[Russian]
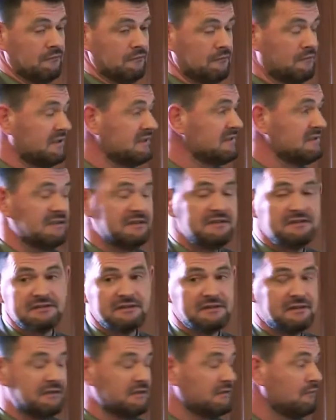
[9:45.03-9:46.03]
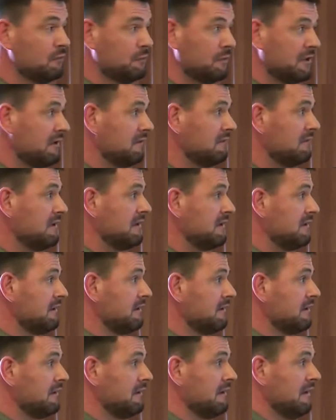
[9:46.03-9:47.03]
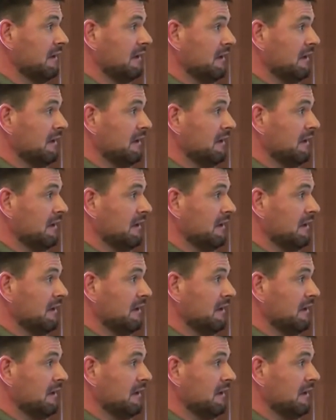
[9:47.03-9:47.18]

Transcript: в различных его проявлениях.